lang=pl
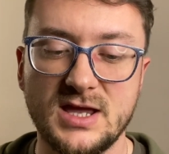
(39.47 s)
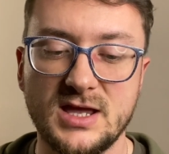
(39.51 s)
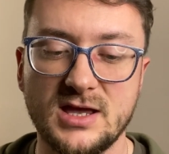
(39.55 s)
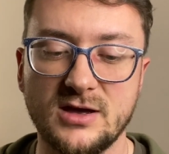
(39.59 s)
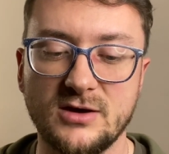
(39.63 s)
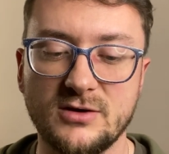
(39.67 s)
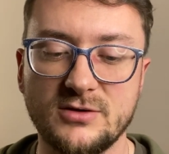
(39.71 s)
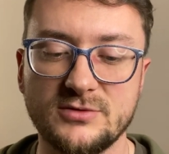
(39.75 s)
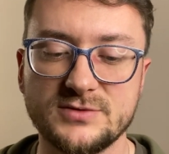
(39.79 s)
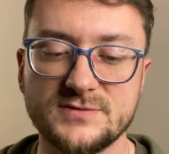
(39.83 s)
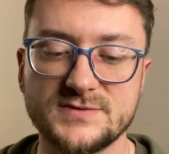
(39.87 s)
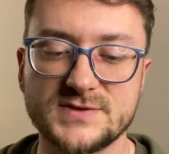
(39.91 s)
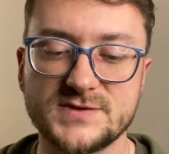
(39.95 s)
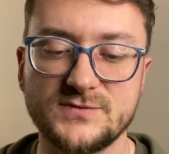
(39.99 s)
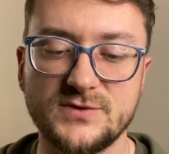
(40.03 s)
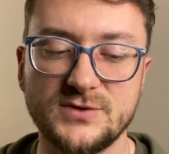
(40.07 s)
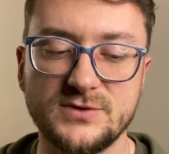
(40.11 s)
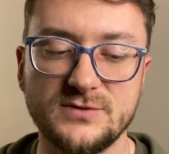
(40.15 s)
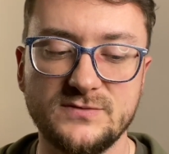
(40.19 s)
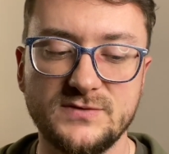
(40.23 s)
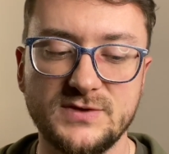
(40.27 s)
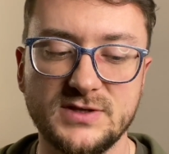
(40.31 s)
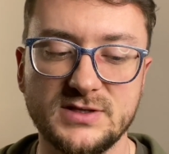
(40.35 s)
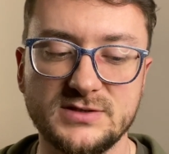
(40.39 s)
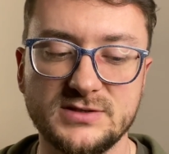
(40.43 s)
On w
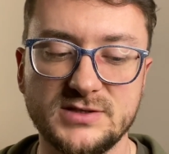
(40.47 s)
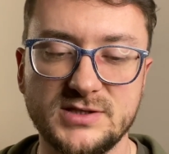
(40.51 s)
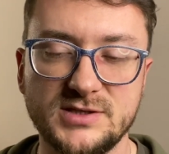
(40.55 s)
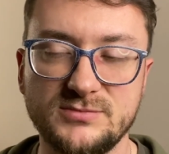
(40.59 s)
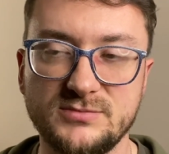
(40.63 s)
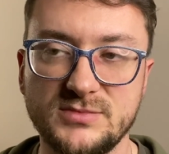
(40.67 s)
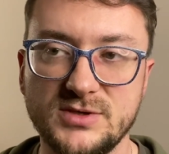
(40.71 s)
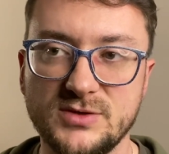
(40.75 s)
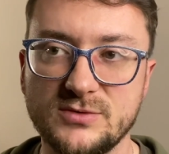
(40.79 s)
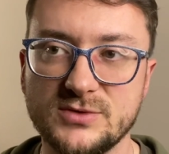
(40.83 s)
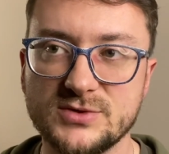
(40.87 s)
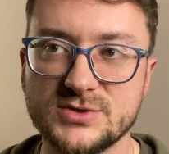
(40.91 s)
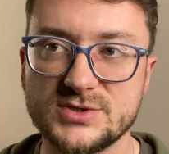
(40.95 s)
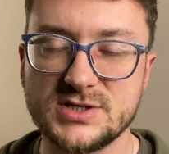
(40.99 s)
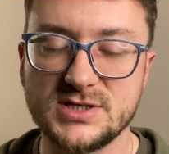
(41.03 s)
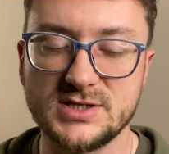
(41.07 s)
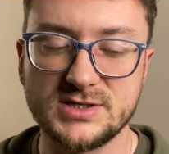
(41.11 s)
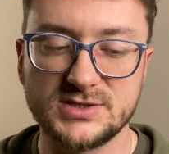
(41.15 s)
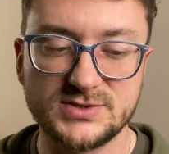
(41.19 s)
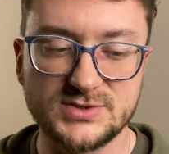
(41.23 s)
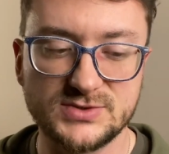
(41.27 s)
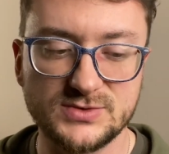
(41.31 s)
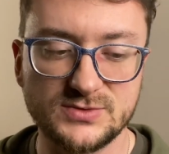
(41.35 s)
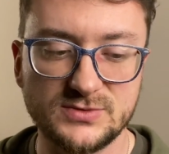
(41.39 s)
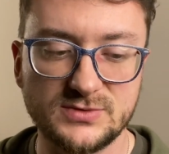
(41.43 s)
swoim wielkim
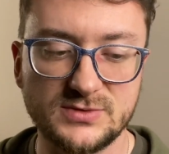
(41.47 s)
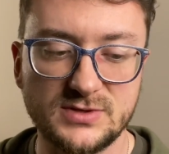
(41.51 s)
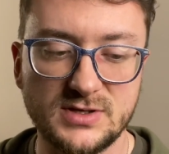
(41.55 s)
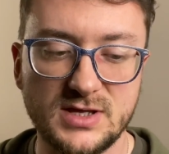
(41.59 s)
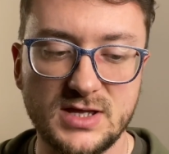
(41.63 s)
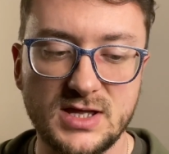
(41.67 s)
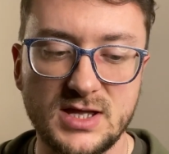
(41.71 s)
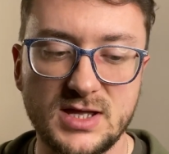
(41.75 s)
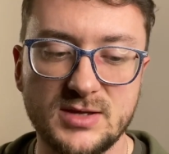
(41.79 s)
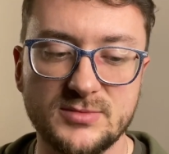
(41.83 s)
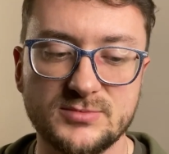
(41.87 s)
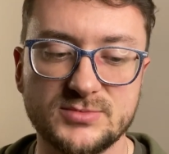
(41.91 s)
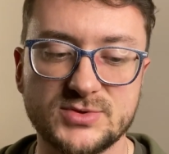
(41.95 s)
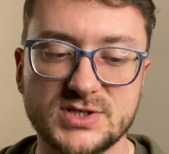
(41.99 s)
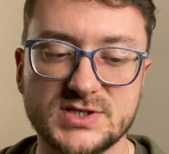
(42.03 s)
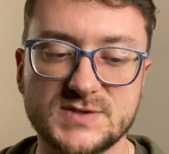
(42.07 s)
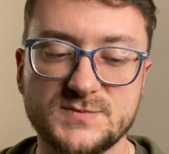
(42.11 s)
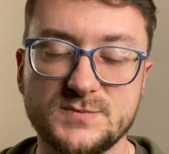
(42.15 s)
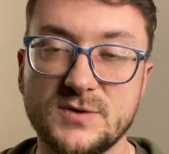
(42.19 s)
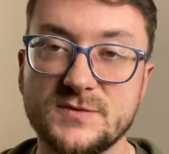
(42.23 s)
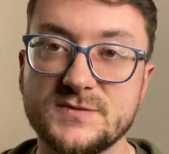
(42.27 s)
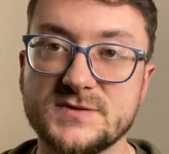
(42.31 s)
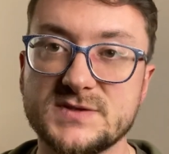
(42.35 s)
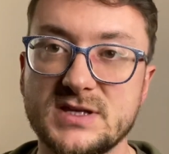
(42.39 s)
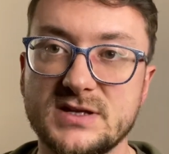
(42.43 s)
miłosierdziu przez
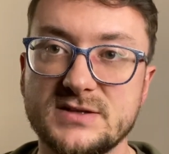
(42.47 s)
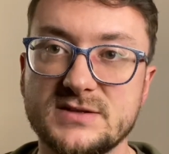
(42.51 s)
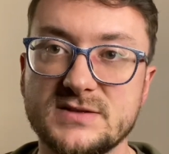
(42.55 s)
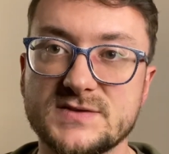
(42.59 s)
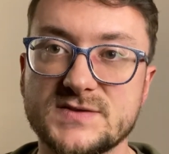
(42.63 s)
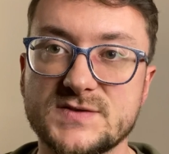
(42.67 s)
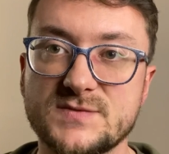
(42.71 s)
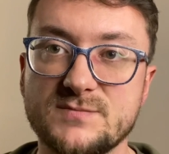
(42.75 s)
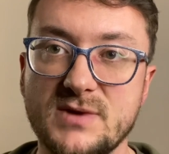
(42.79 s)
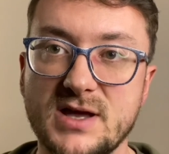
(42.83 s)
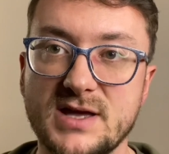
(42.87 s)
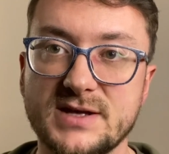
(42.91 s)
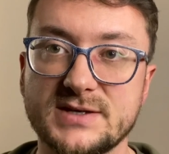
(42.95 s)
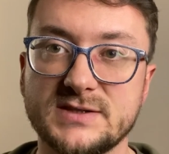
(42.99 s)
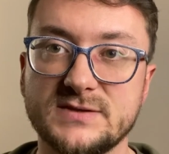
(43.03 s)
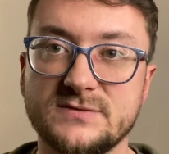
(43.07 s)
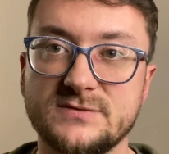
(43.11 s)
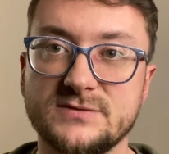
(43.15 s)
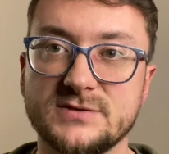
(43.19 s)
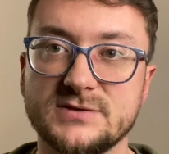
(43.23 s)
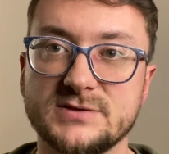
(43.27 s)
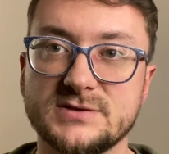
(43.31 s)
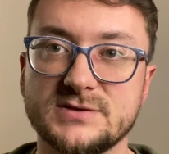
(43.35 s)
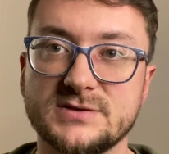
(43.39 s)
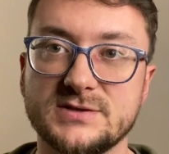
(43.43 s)
powstanie z
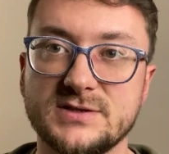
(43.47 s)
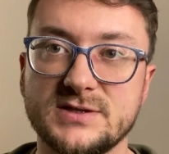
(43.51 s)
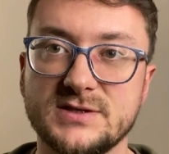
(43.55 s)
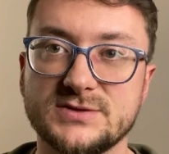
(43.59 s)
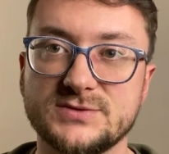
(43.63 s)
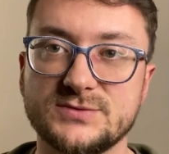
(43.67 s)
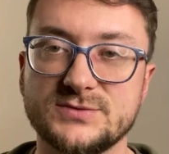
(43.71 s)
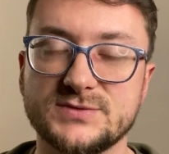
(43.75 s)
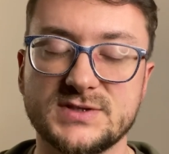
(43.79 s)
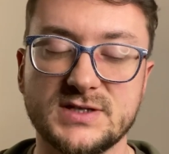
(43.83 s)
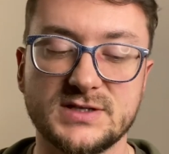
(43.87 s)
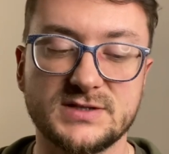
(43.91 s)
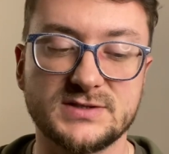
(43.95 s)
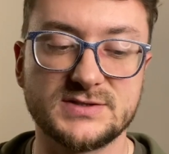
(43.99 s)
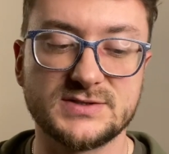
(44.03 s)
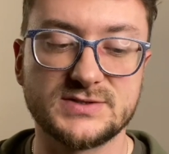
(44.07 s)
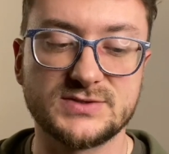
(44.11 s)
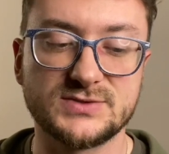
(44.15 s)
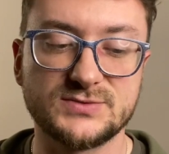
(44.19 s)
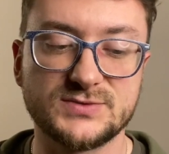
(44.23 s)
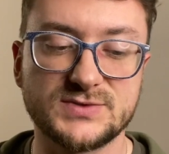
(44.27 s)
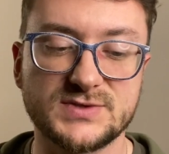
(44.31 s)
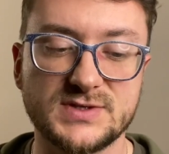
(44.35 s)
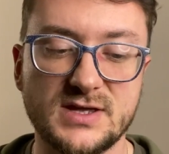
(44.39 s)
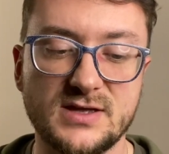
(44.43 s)
martwych Jezusa
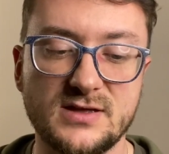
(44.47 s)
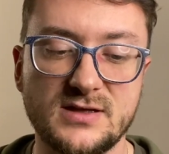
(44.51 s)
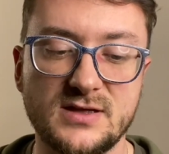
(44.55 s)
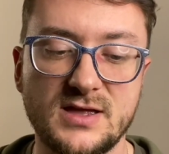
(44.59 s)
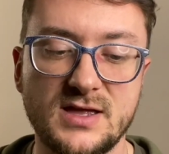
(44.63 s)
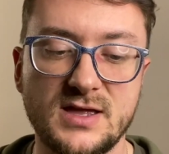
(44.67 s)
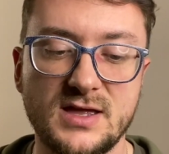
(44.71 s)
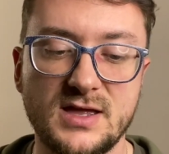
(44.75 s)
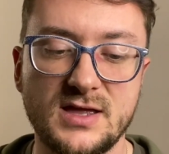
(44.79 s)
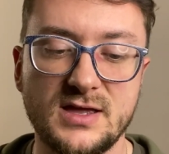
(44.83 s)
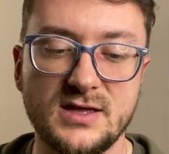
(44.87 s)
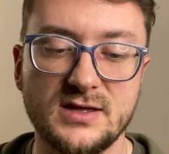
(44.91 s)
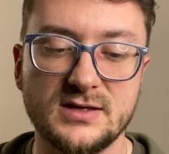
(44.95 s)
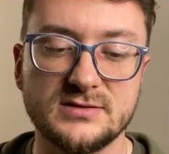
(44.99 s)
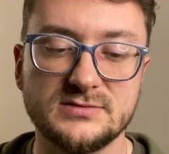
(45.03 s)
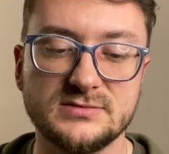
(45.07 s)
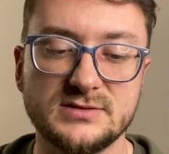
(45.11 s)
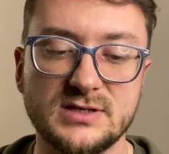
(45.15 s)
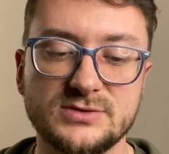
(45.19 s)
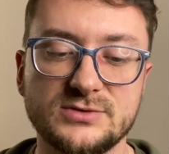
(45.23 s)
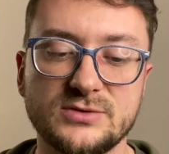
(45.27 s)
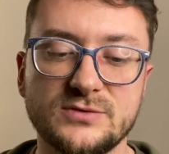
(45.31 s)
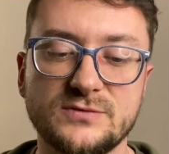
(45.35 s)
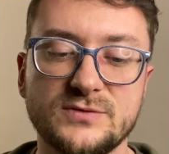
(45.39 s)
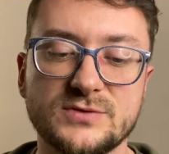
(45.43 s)
Chrystusa
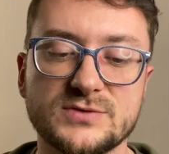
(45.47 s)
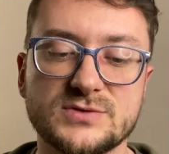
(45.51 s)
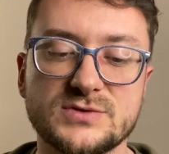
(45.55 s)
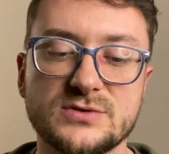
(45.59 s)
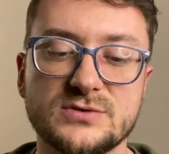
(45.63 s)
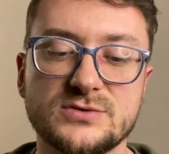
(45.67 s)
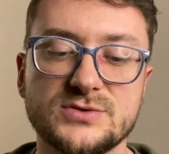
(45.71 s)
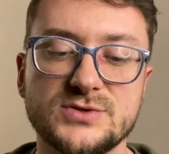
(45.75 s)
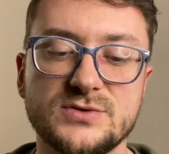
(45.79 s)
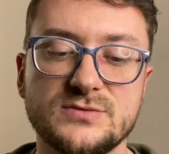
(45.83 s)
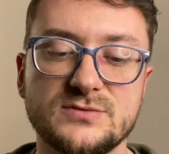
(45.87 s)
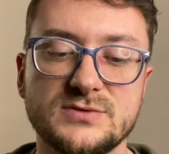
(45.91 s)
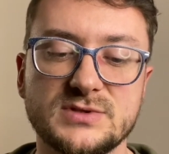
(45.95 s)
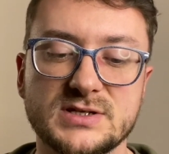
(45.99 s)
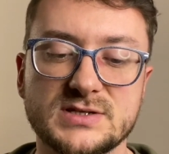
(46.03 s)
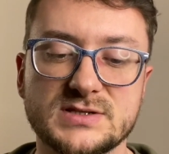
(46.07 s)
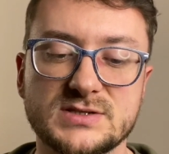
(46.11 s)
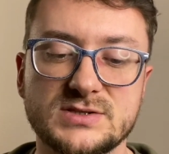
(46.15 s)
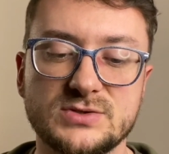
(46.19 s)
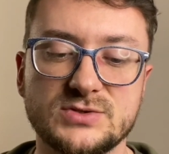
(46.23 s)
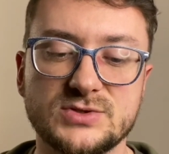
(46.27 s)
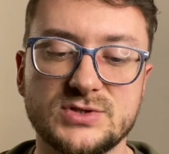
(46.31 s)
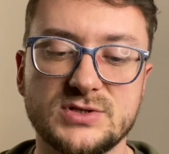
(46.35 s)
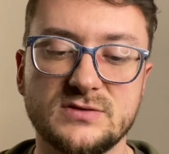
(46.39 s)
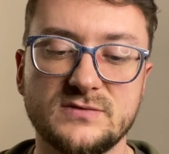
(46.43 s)
na nowo zrodził nas
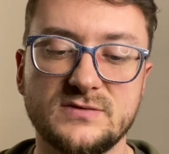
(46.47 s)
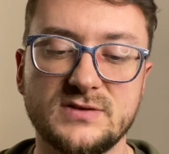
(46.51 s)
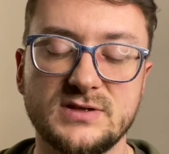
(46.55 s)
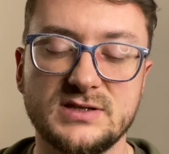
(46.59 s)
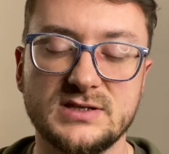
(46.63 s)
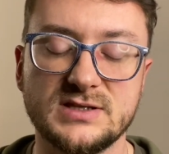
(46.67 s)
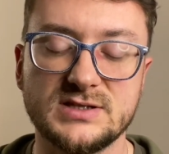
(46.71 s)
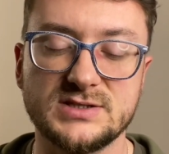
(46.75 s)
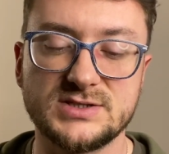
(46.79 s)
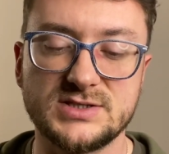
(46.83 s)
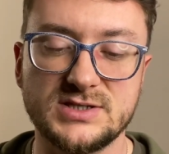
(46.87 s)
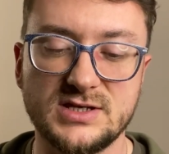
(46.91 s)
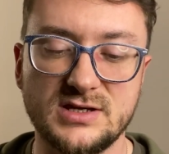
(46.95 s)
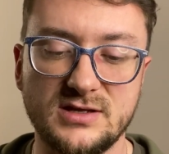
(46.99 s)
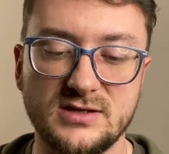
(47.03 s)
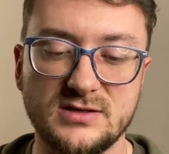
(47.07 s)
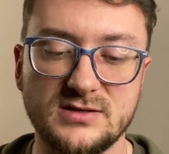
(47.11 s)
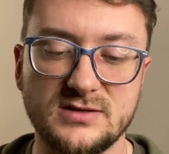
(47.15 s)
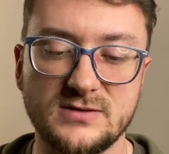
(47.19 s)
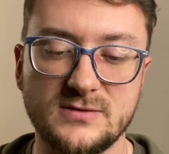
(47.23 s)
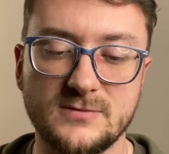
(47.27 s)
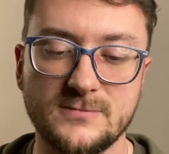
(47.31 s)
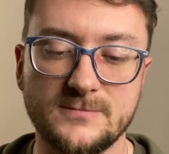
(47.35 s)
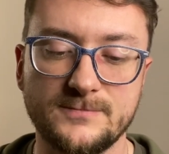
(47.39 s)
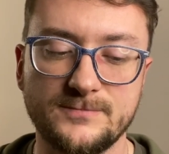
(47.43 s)
do żywej
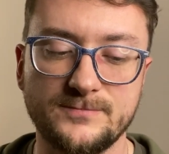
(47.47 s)
nadziei,